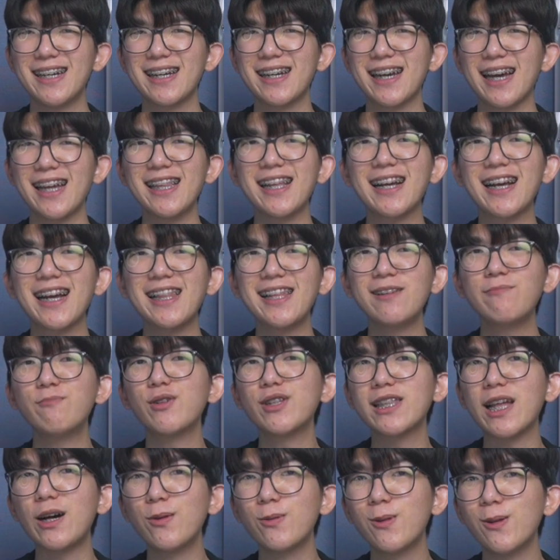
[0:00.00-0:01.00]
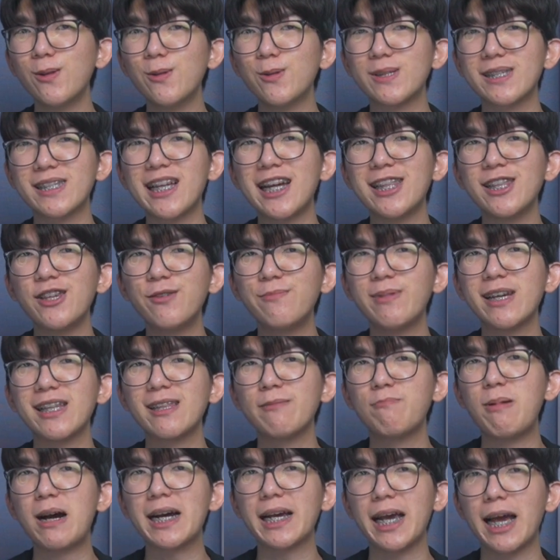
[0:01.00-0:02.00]
Karena kalian mau tahu dulu stadium yang
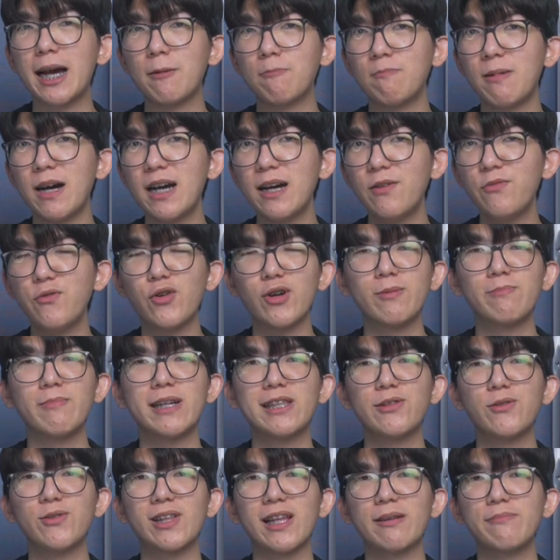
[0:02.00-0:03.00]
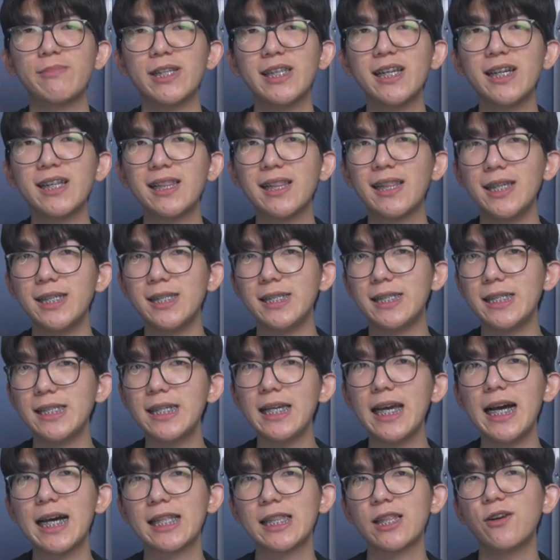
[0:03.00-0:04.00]
dipakai apa, format turnamennya
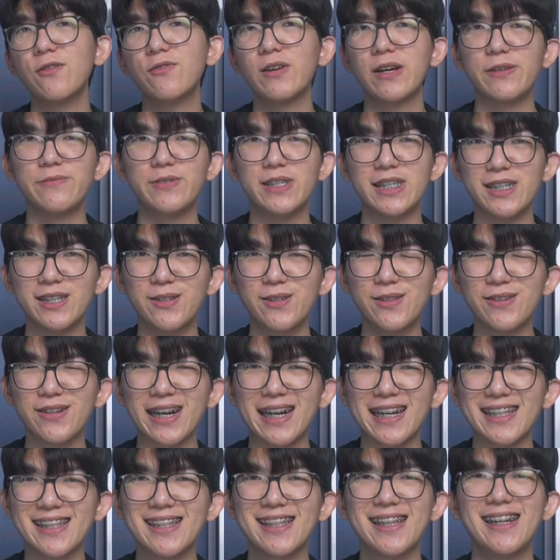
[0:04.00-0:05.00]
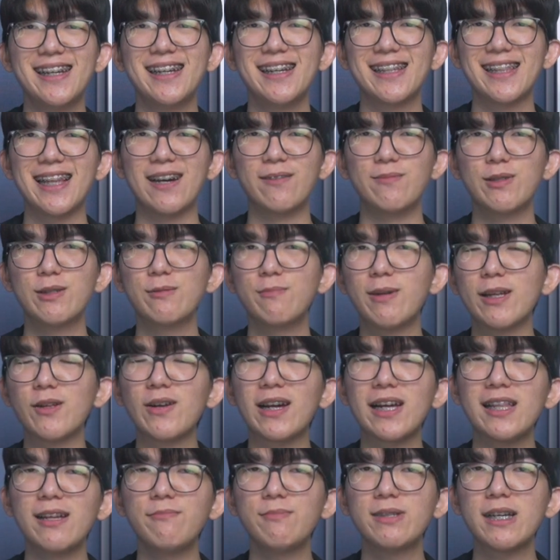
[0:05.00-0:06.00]
3G atau 5G dulu kan. Nah, habis itu
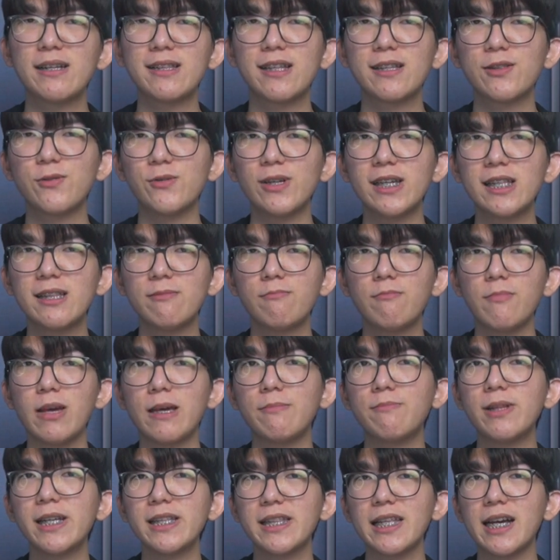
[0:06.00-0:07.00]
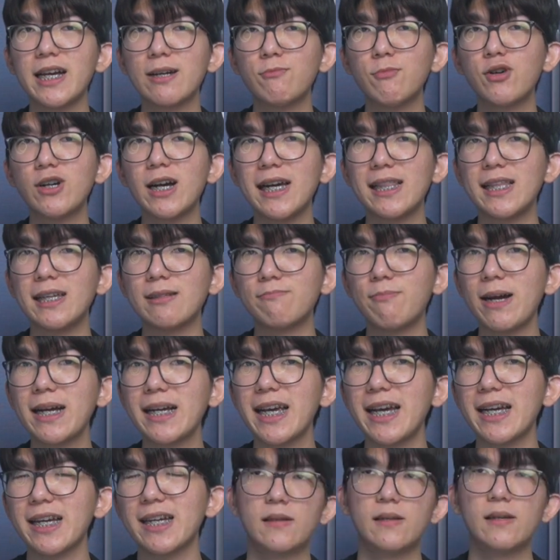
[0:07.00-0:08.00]
baru kalian bisa nentuin Beyblade yang mau kalian
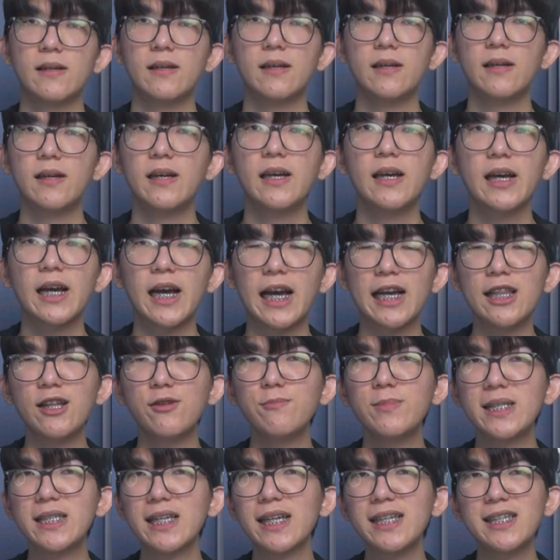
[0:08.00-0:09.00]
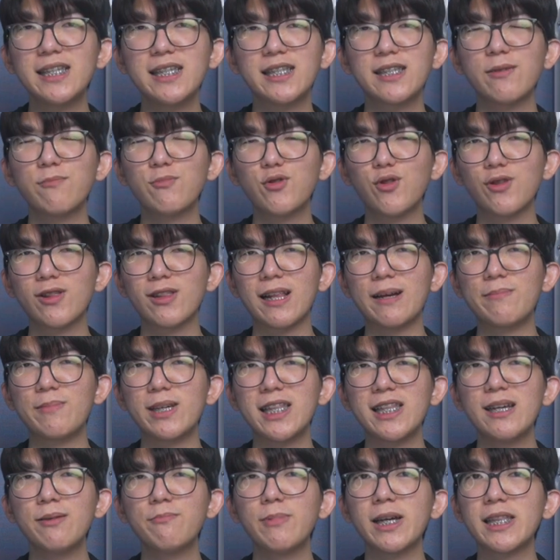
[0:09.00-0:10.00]
pakai. Kalau misalnya sistem
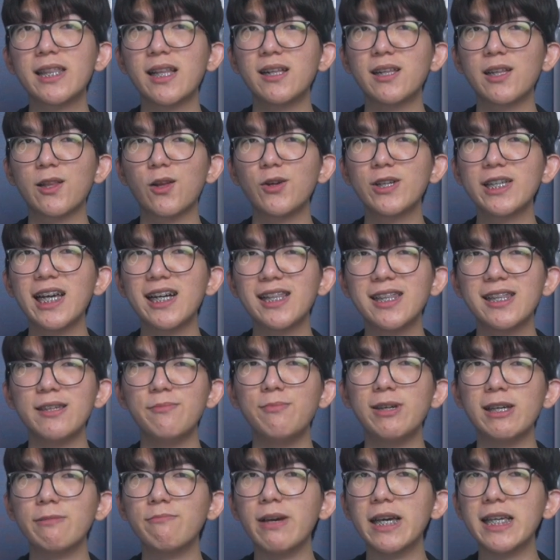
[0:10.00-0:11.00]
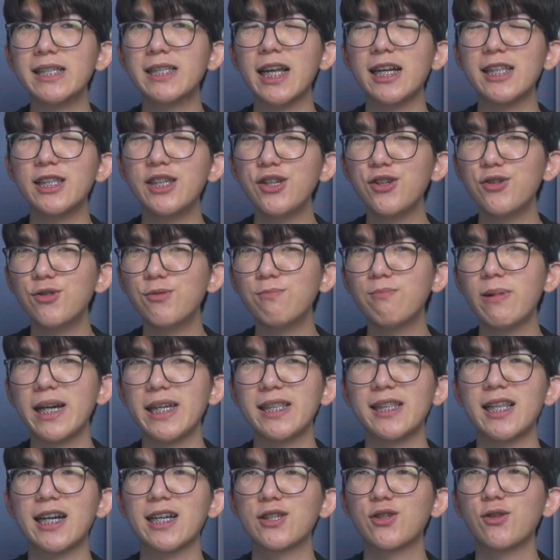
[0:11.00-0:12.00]
turnamennya Battle Royale di Big Bay Stadium,
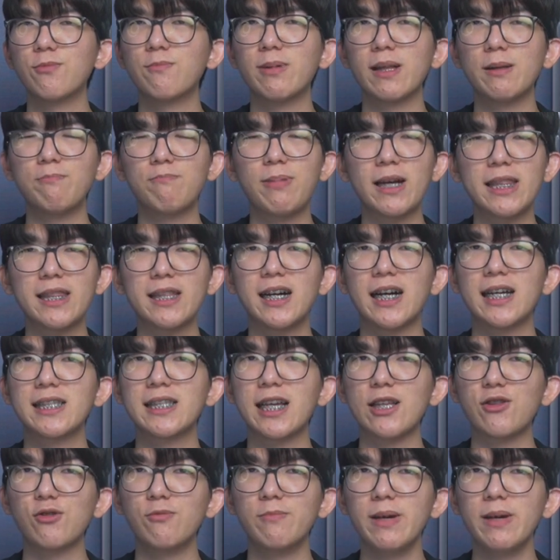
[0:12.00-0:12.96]
main langsung berempat dengan satu